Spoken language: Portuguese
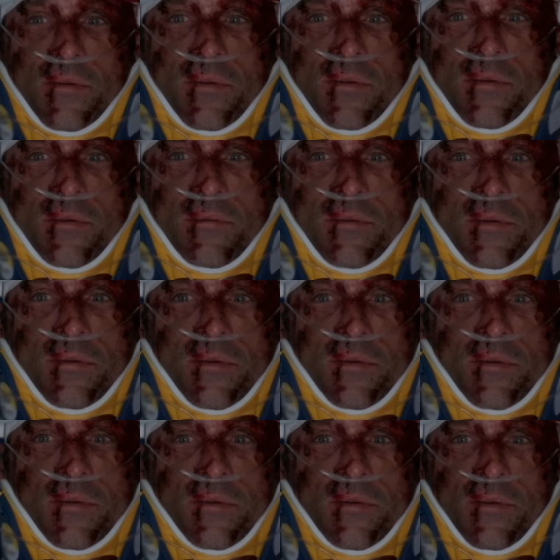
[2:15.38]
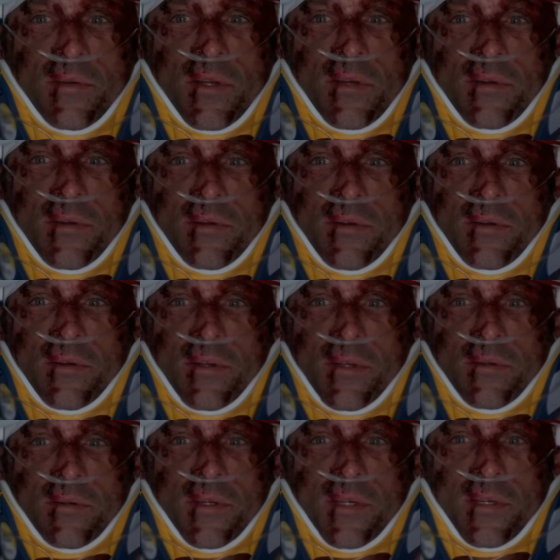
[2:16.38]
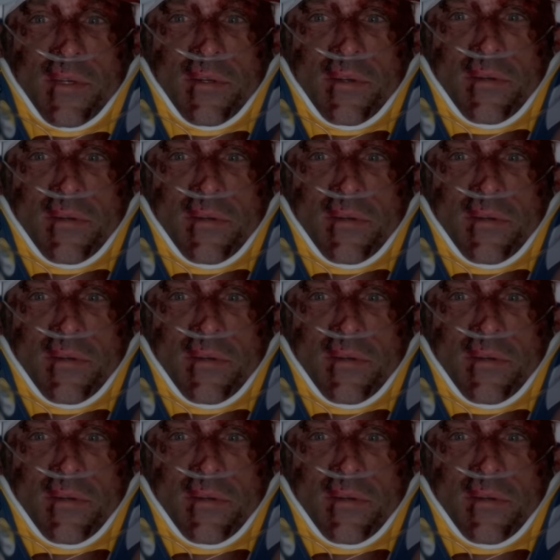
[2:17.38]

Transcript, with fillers: pode me dizer seu nome? Ele ainda está